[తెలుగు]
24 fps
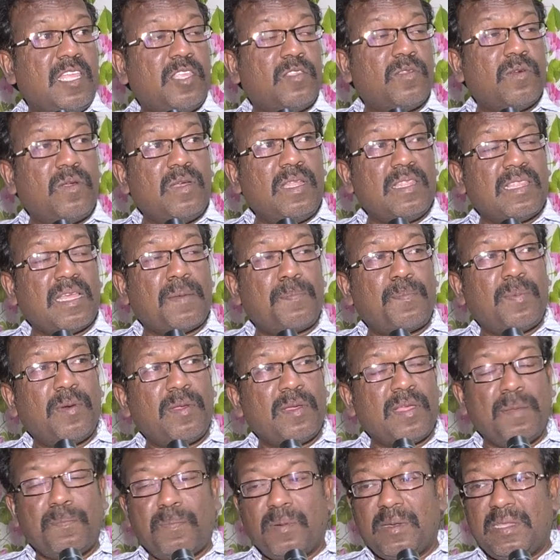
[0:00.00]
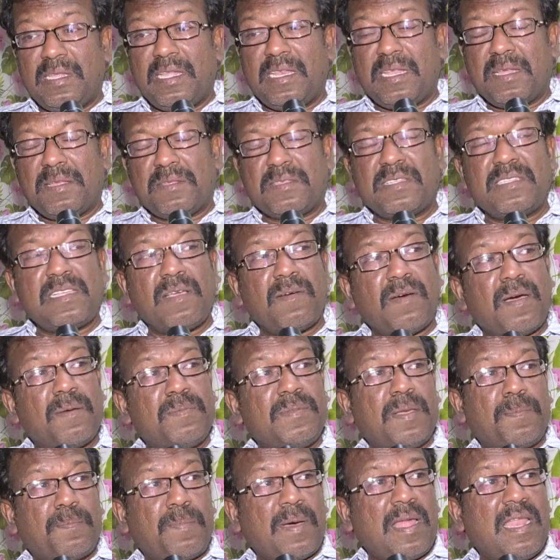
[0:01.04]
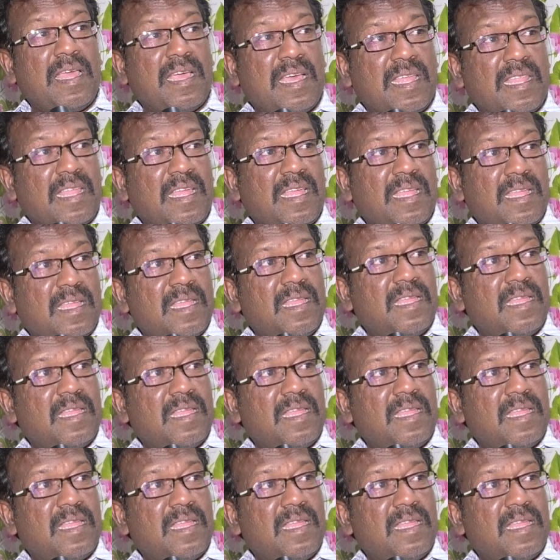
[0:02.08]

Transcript: ఇటువంటి తప్పుడుకి ఇప్పుడు దీనికి జవాబు చెప్పాలి కదా